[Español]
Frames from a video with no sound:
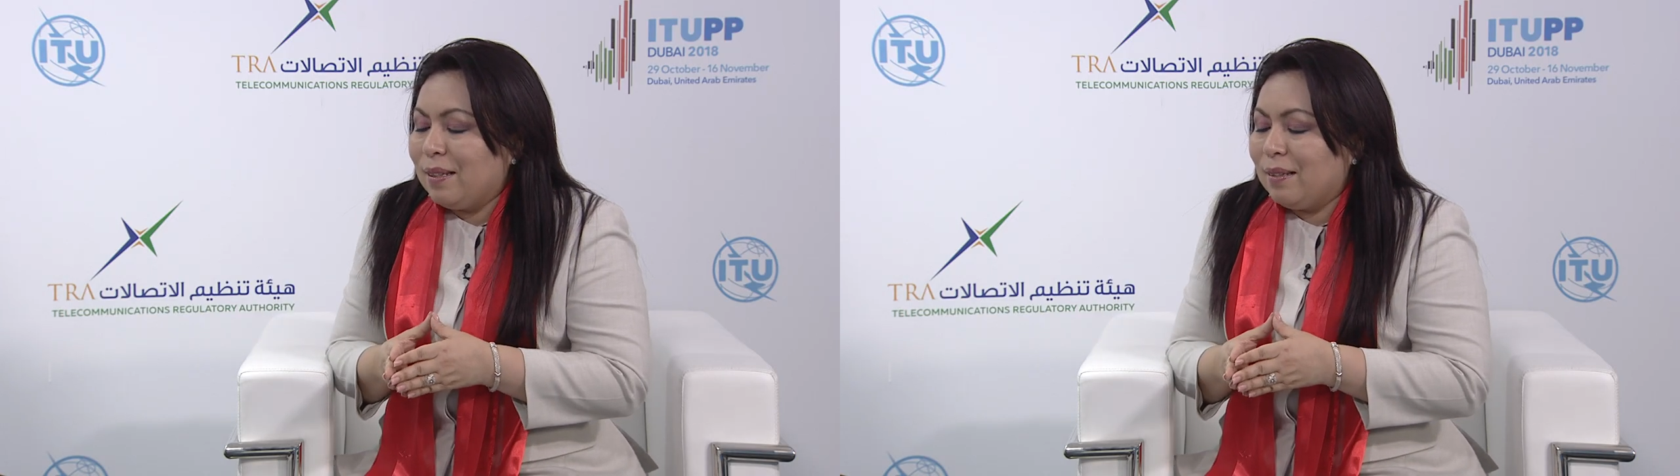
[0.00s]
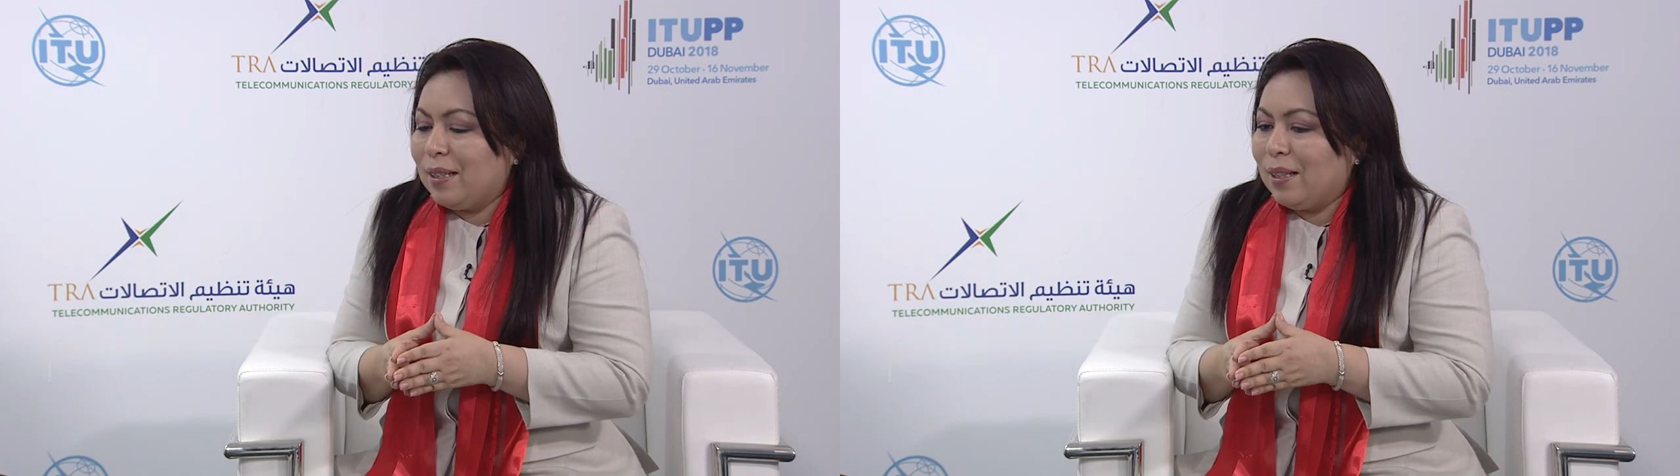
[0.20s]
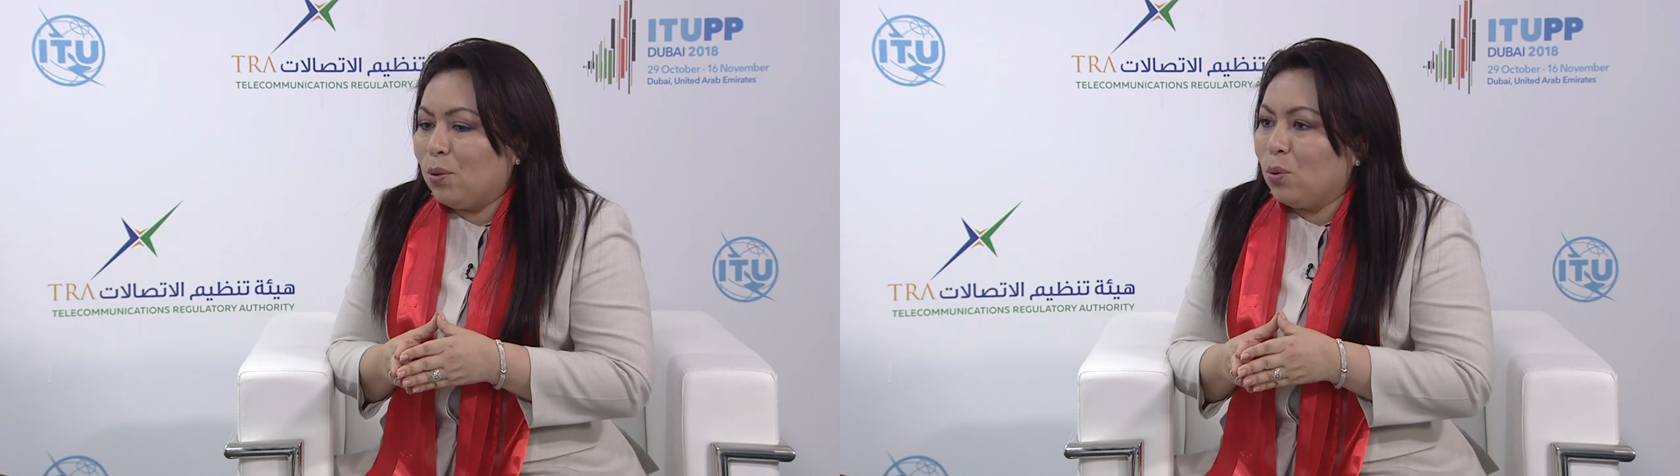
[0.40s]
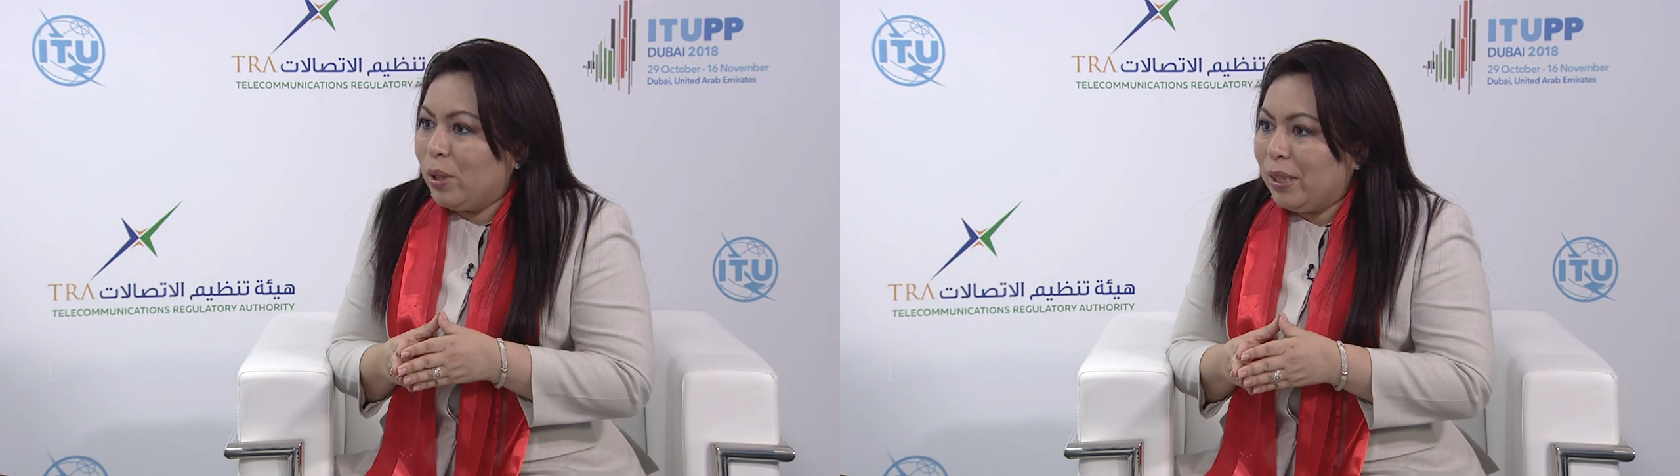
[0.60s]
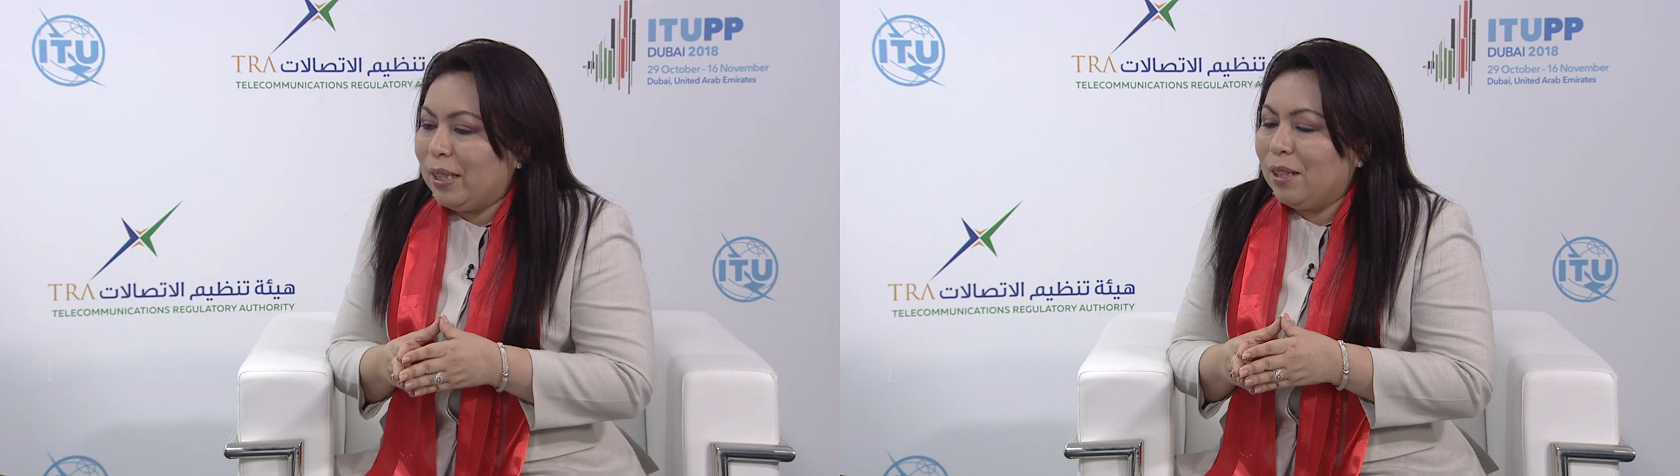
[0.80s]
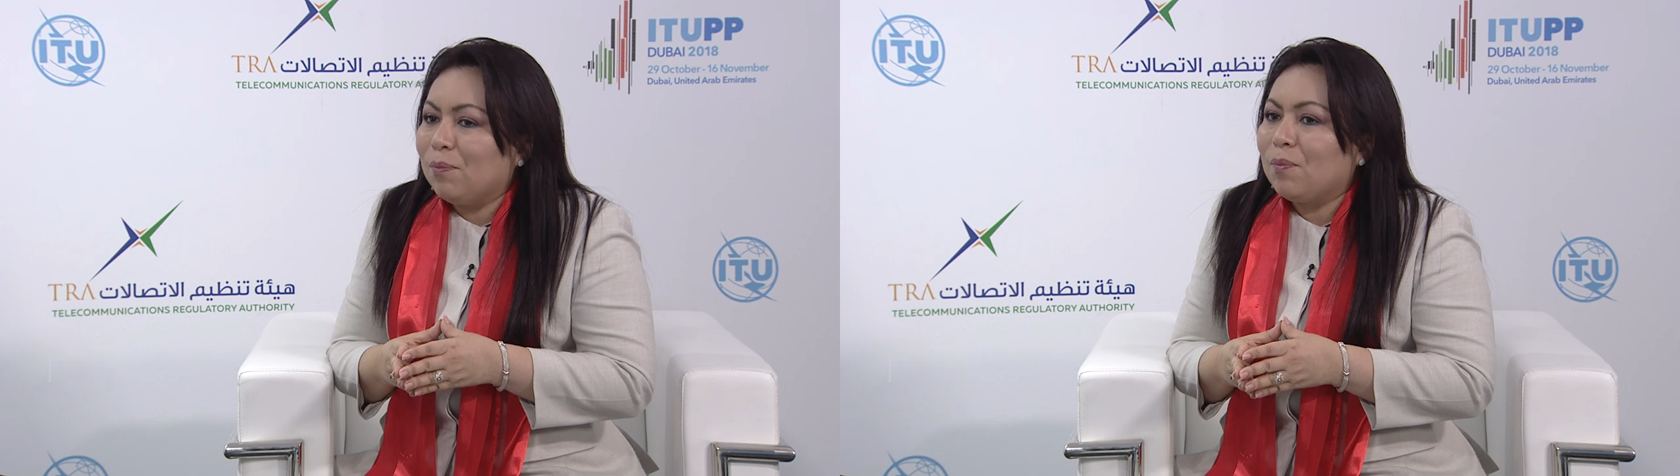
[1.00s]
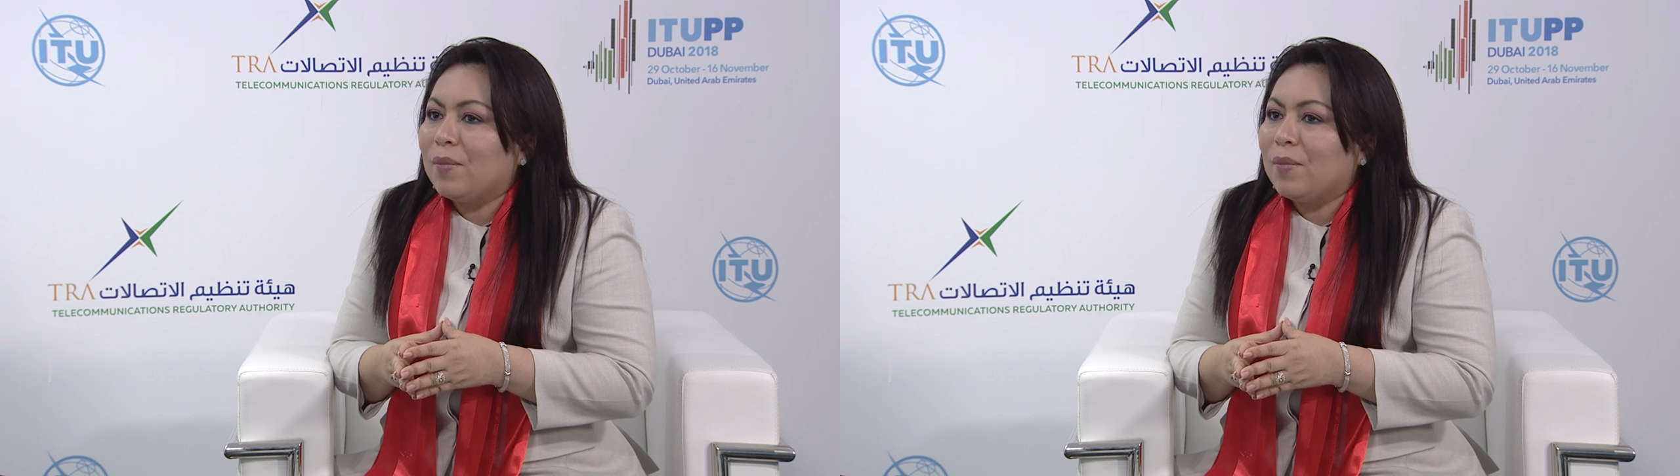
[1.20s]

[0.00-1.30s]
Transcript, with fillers: de UIT,